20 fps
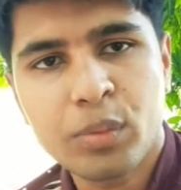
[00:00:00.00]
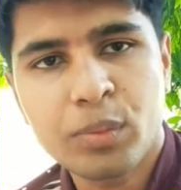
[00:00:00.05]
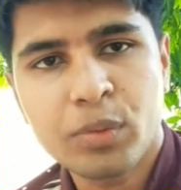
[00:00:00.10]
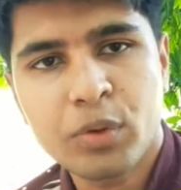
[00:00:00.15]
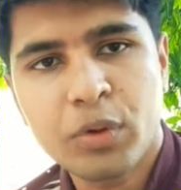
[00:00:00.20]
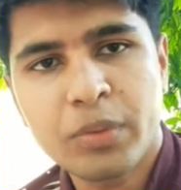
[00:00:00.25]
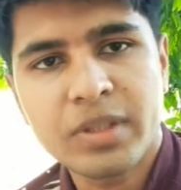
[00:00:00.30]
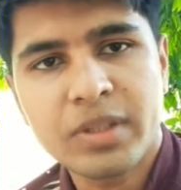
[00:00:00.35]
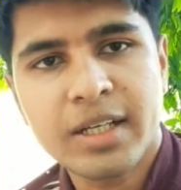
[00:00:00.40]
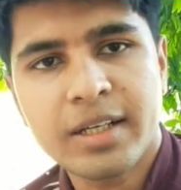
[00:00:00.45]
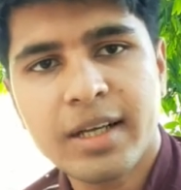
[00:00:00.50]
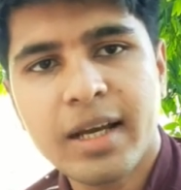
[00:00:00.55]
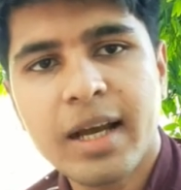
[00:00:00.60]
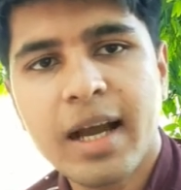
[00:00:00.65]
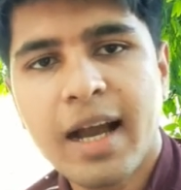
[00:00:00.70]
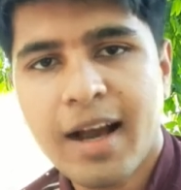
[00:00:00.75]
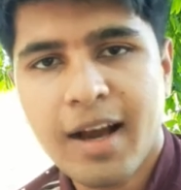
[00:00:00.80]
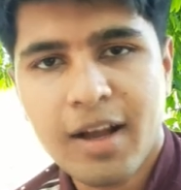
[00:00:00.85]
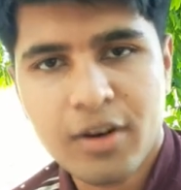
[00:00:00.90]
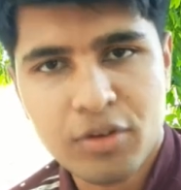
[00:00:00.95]
কবিতাটা
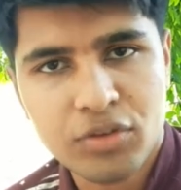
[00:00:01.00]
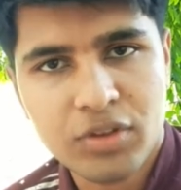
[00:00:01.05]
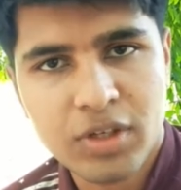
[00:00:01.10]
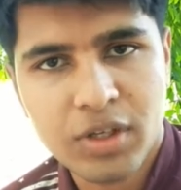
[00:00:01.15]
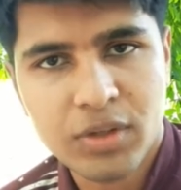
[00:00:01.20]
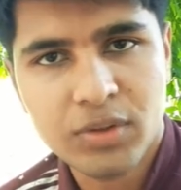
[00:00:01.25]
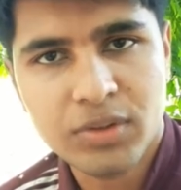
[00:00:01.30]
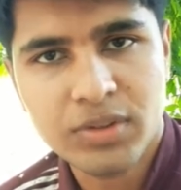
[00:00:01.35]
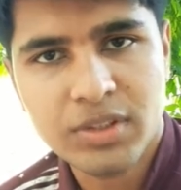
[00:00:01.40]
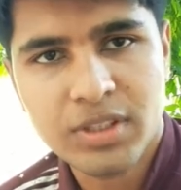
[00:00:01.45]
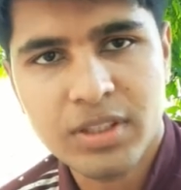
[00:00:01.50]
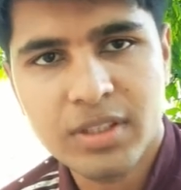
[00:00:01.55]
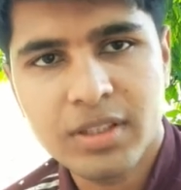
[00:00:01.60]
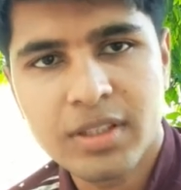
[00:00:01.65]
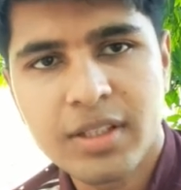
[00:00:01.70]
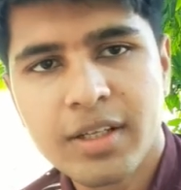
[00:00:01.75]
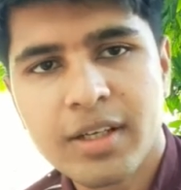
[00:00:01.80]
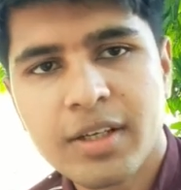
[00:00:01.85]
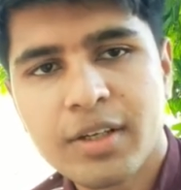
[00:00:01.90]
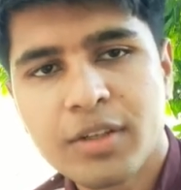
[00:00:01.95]
আলোচনা করছেন
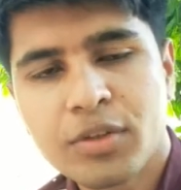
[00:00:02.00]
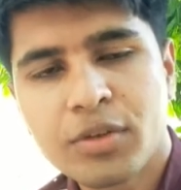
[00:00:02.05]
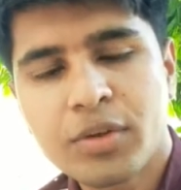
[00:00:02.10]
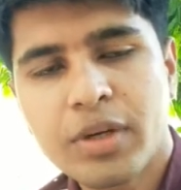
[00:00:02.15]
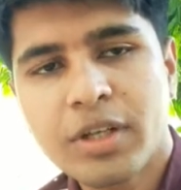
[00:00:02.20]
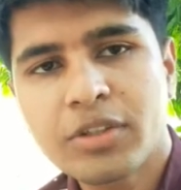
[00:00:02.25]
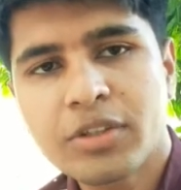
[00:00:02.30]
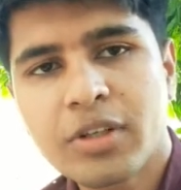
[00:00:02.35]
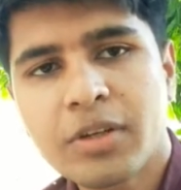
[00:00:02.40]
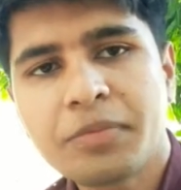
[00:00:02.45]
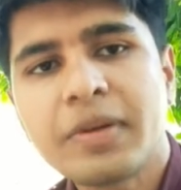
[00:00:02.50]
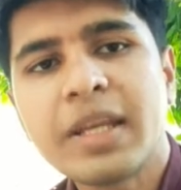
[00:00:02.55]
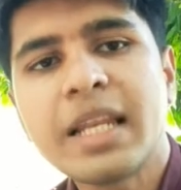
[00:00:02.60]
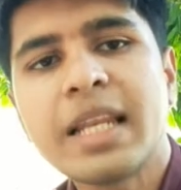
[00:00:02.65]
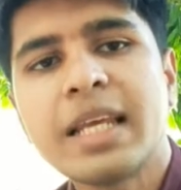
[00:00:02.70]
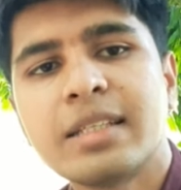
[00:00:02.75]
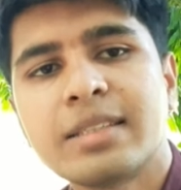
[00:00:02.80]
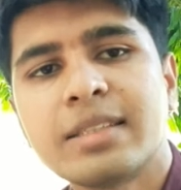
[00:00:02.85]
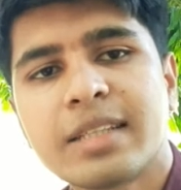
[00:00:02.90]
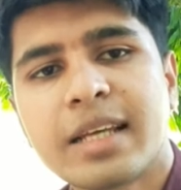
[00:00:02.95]
তো আসলে
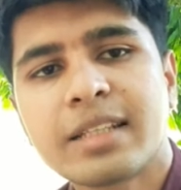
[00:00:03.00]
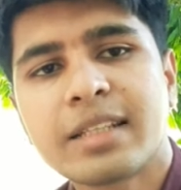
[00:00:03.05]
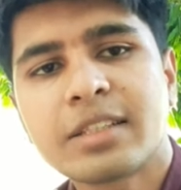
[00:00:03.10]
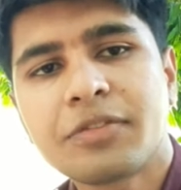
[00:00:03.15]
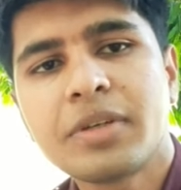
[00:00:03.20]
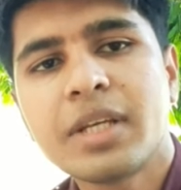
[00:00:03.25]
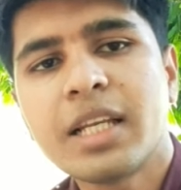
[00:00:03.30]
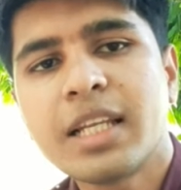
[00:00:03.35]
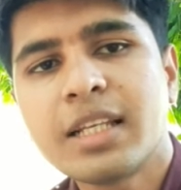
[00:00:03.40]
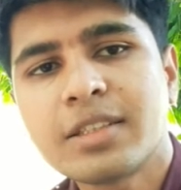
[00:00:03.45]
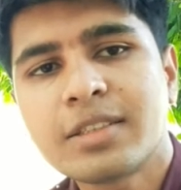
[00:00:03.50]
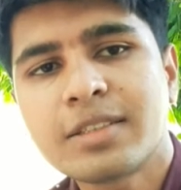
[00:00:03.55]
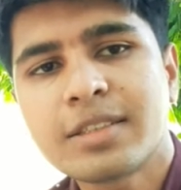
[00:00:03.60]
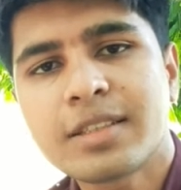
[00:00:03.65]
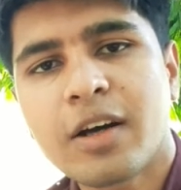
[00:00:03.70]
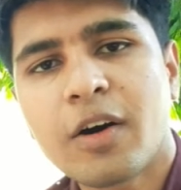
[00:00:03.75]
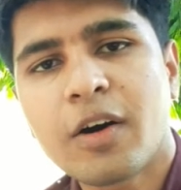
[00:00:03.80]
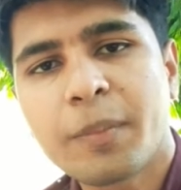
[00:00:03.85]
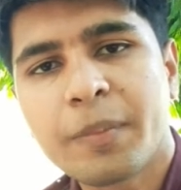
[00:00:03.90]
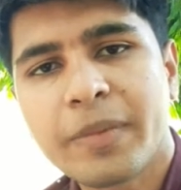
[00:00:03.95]
ফিলিংস অ্যাজ এ ফিলিংস
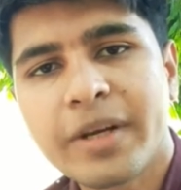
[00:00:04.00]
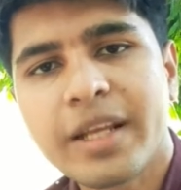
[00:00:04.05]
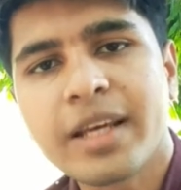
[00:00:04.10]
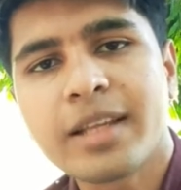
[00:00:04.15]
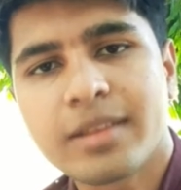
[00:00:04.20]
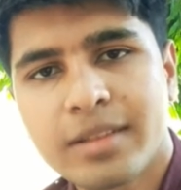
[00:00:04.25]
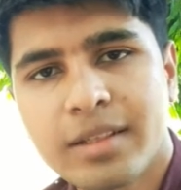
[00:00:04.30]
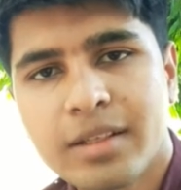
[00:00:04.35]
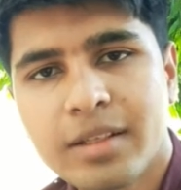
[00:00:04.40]
অফ ডেথ